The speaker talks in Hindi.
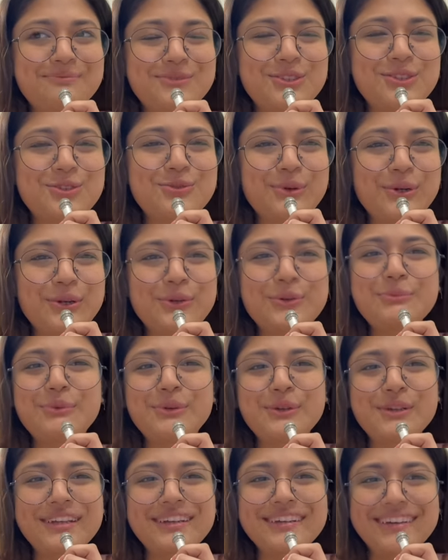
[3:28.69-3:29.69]
जस्ट वॉन्ट टू
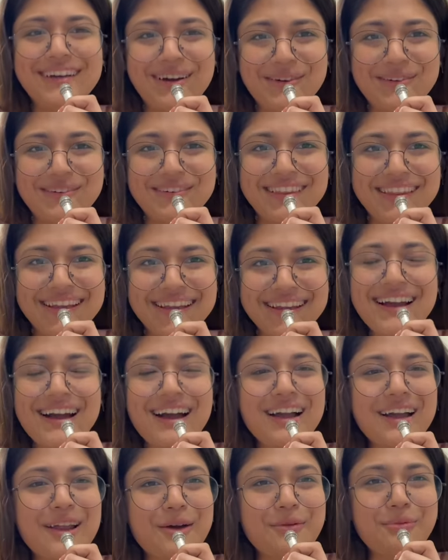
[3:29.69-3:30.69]
पुट इट आउट देयर
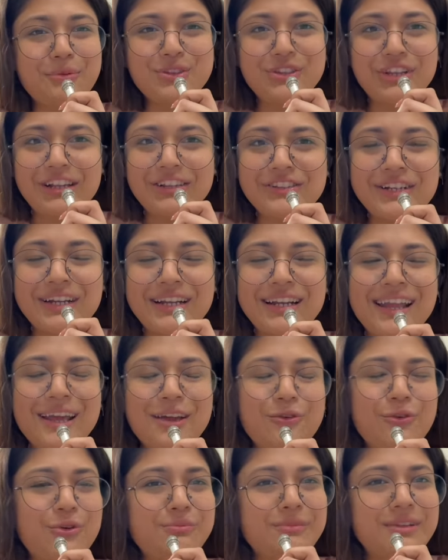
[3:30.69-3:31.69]
अगर आपको जज करना है
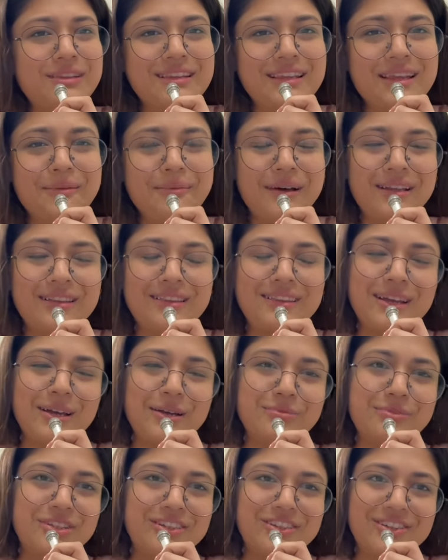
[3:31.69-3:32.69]
कोई मस्ती बात नहीं
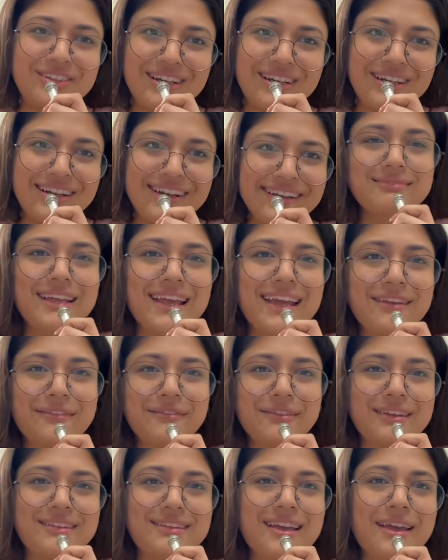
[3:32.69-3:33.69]
आप जज कर लें एनी
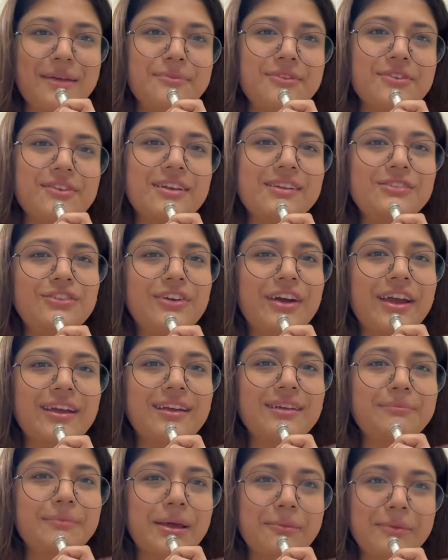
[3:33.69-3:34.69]
वेज आई एम स्टिल
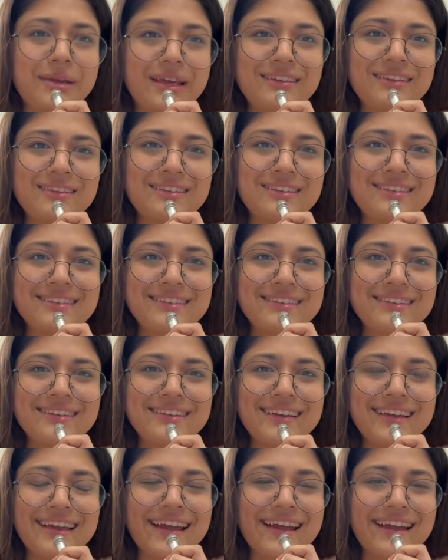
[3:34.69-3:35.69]
ट्राइंग माई बेस्ट
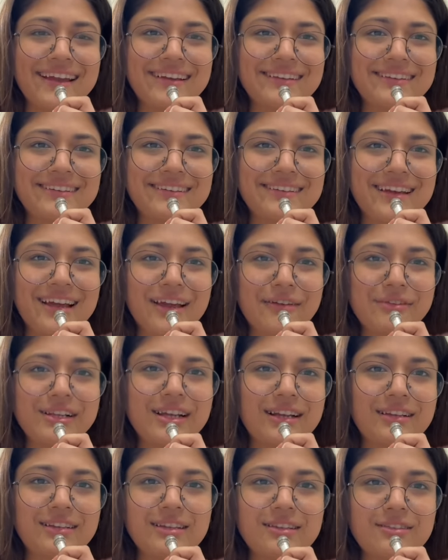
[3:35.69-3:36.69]
एंड आई विल
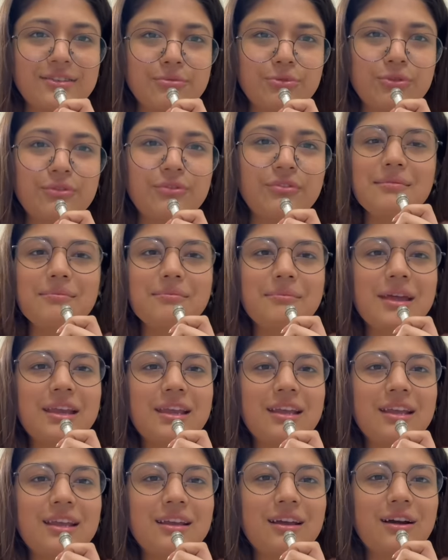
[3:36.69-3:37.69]
गेट दीज रिमूव
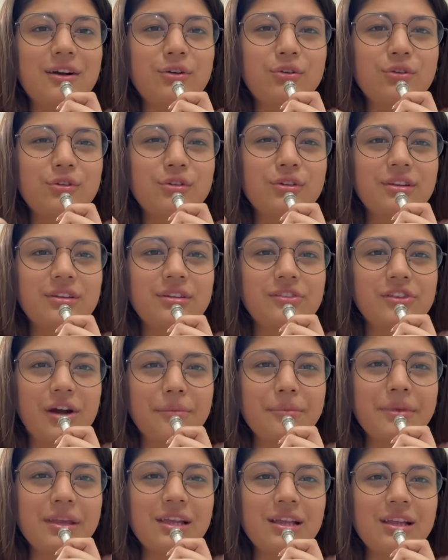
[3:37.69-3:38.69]
मैंने ये नाखून
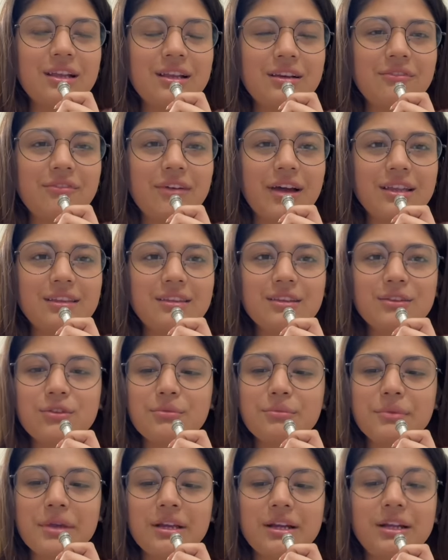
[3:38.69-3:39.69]
ड्रामे के लिए लगवाए थे
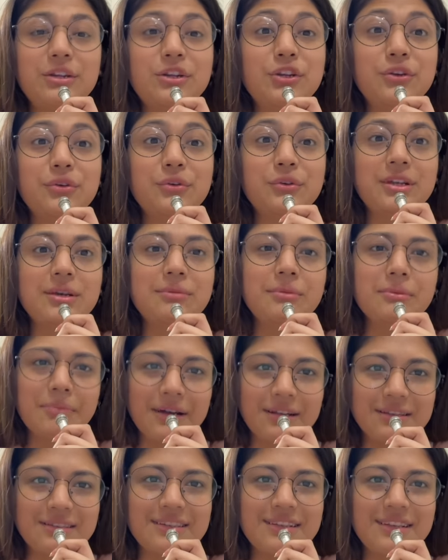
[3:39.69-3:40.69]
तो मैं कंटिन्यूटी में
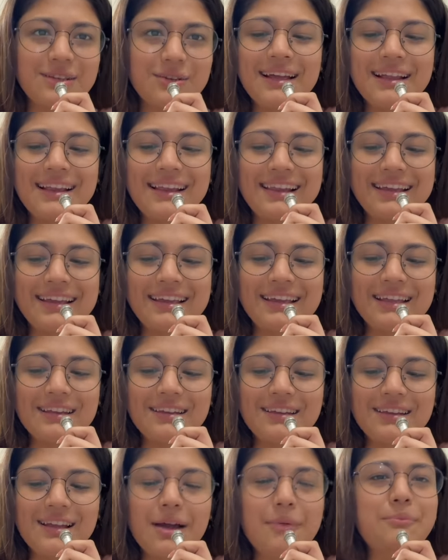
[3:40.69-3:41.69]
फंस गई हूँ
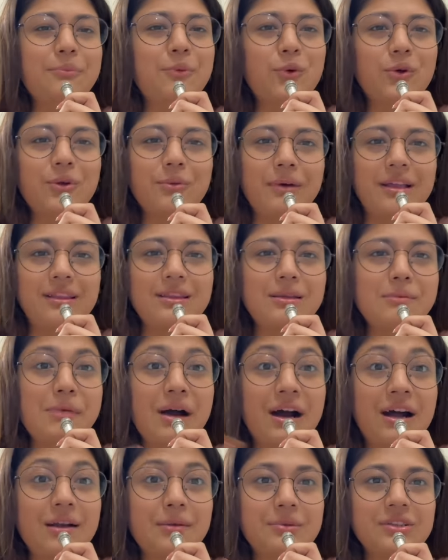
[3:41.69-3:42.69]
लेकिन अब कोई बात नहीं
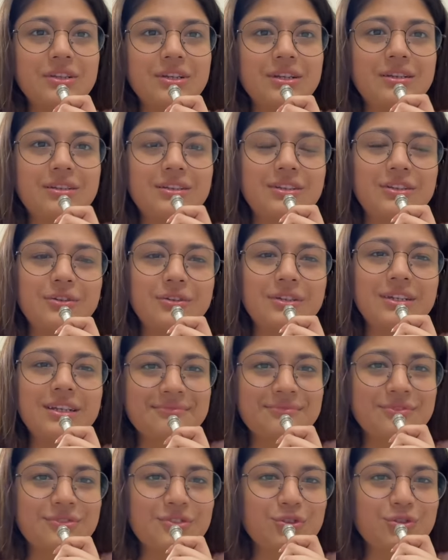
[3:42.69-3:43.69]
भाड़ में जाए
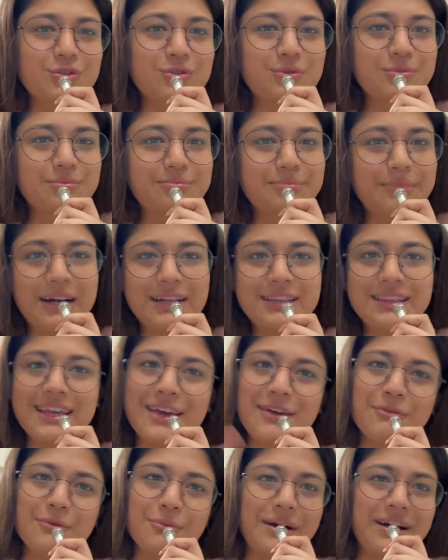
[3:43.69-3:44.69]
कंटिन्यूटी जो बात
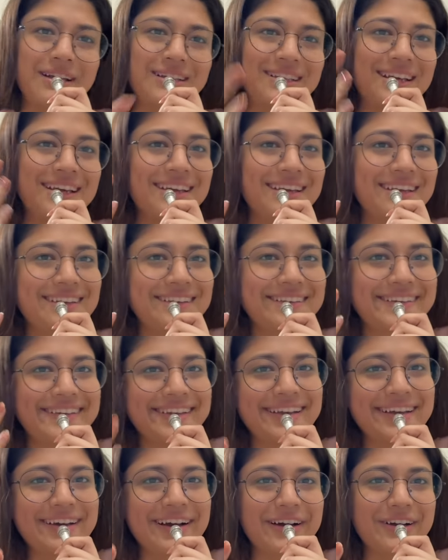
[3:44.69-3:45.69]
है वो बात है
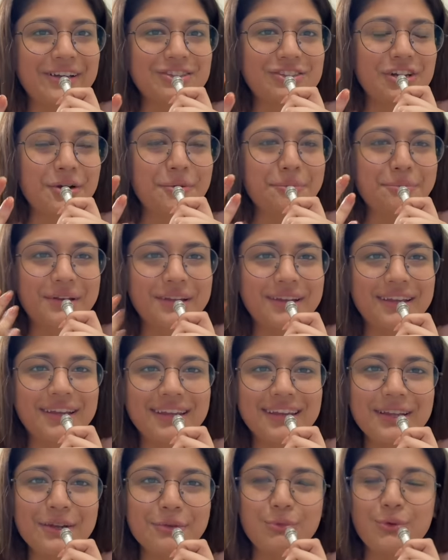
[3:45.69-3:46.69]
ये आज हम
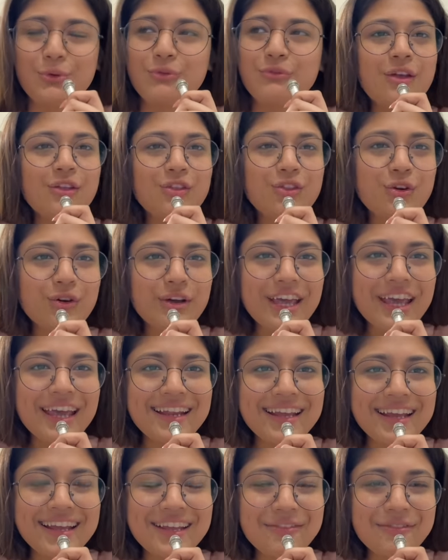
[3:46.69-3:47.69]
करेंगे रिमूव तो
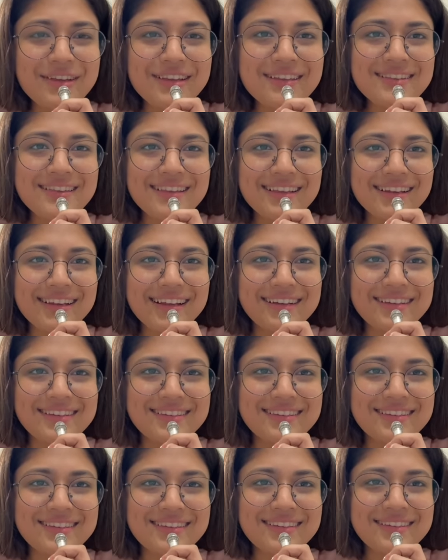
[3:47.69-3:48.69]
खैर एनी वेज
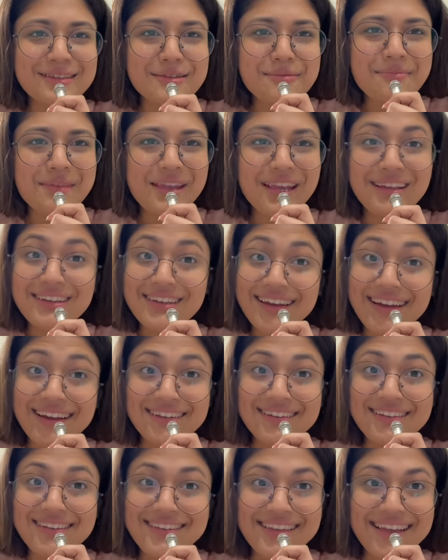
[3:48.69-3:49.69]
लेट्स मीट
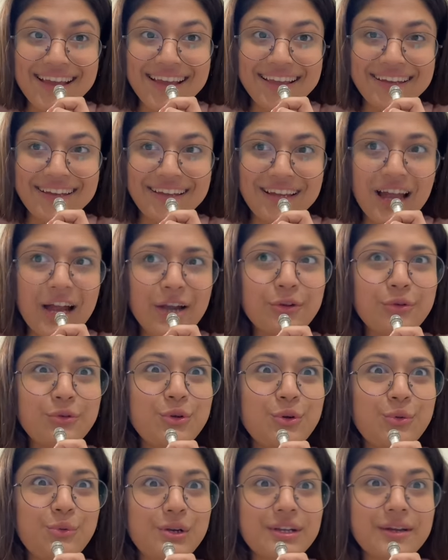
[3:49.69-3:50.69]
एट सहरी आई डोंट
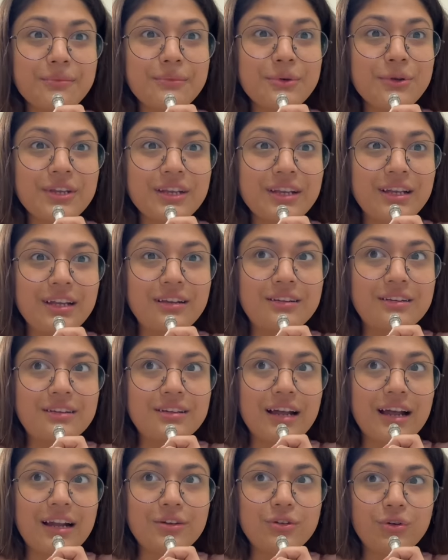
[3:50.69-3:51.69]
नो वट आई एम गोना ईट
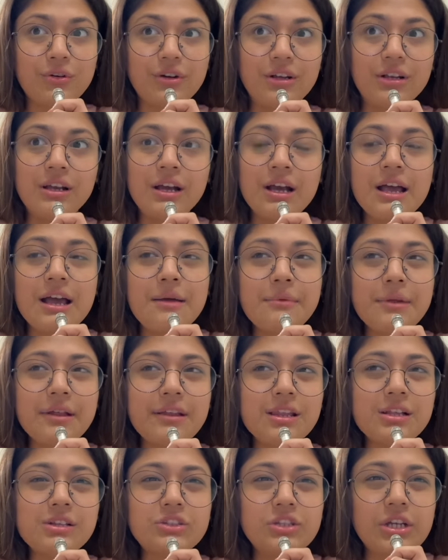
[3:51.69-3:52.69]
एट ऑल मेरा
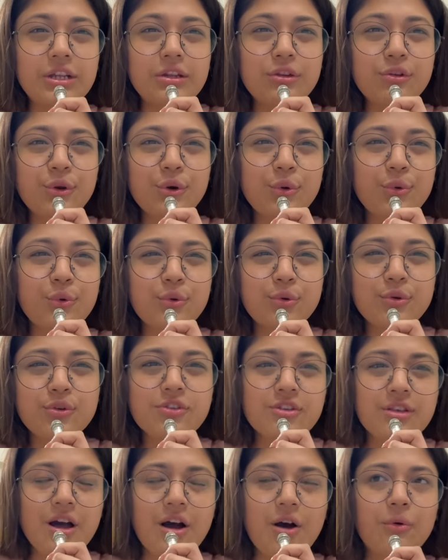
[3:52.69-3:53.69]
दिल चाह रहा है थोड़ा
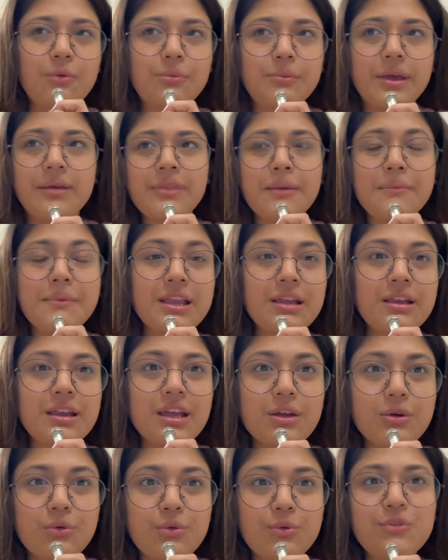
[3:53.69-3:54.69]
ओट्स खाऊँ मैं मैं
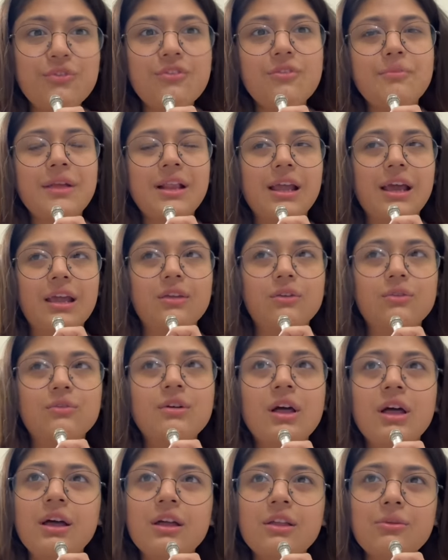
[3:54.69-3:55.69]
नए ओट्स भी लाई हूँ
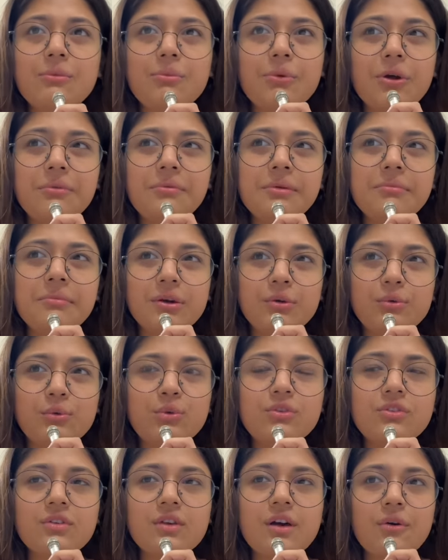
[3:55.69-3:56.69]
तो प्रॉब्लम मैं
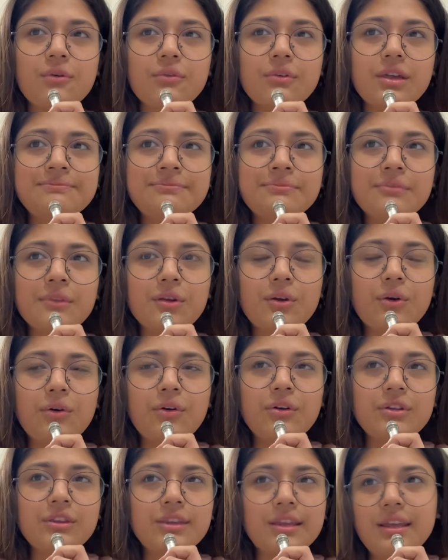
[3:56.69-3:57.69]
ओट्स खाऊँगी
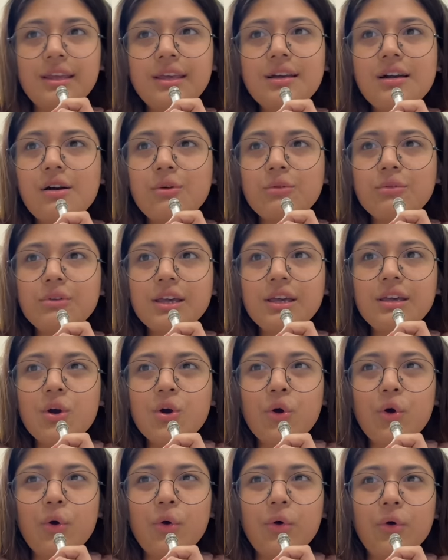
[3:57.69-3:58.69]
और दही खाऊँगी
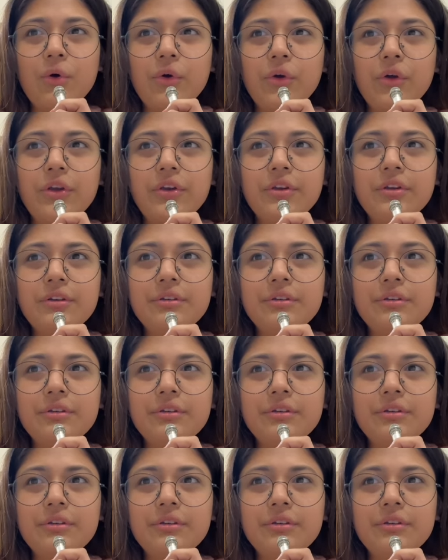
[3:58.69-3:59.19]
और